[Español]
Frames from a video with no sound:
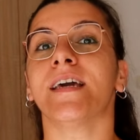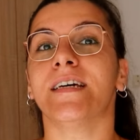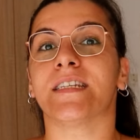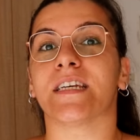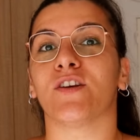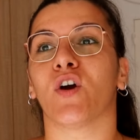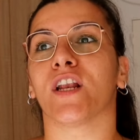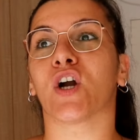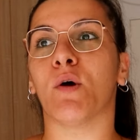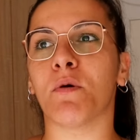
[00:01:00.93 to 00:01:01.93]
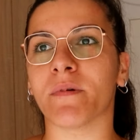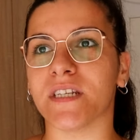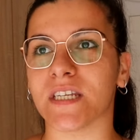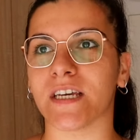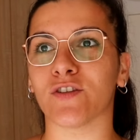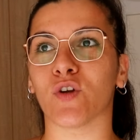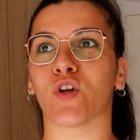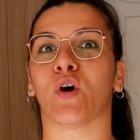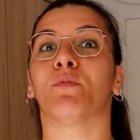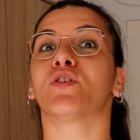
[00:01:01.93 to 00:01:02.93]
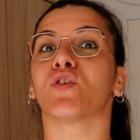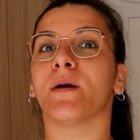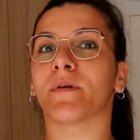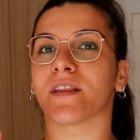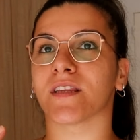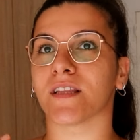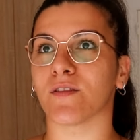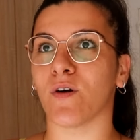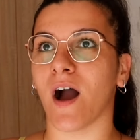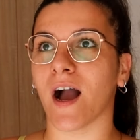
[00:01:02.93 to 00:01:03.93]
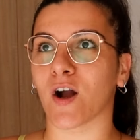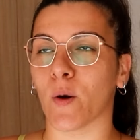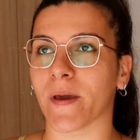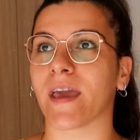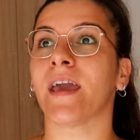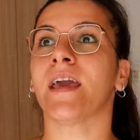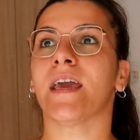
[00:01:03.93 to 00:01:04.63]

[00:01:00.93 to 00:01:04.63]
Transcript: Sino el cómo me siento, el cómo estoy aprendiendo a comer